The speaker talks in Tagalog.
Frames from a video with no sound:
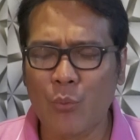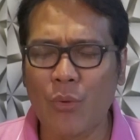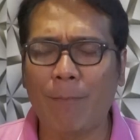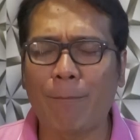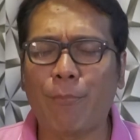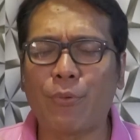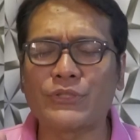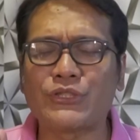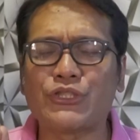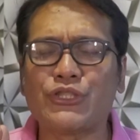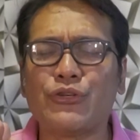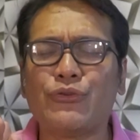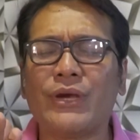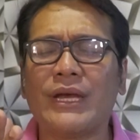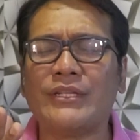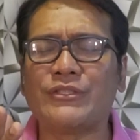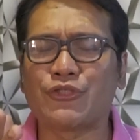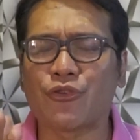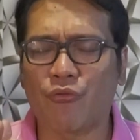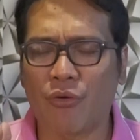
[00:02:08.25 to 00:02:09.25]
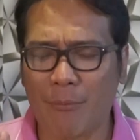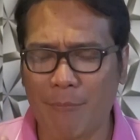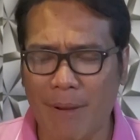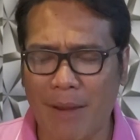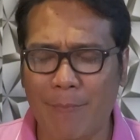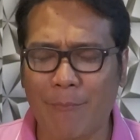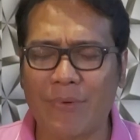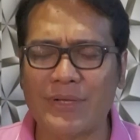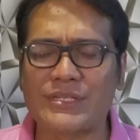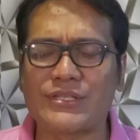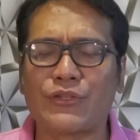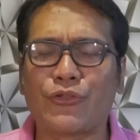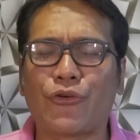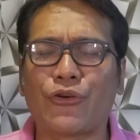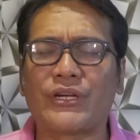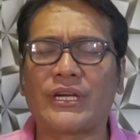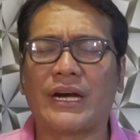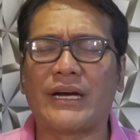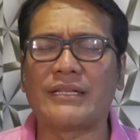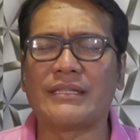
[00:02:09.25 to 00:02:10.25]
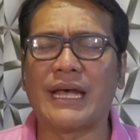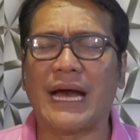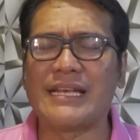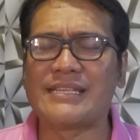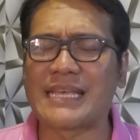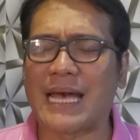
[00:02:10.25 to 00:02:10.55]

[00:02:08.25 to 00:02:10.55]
We put you into remembrance, Lord God.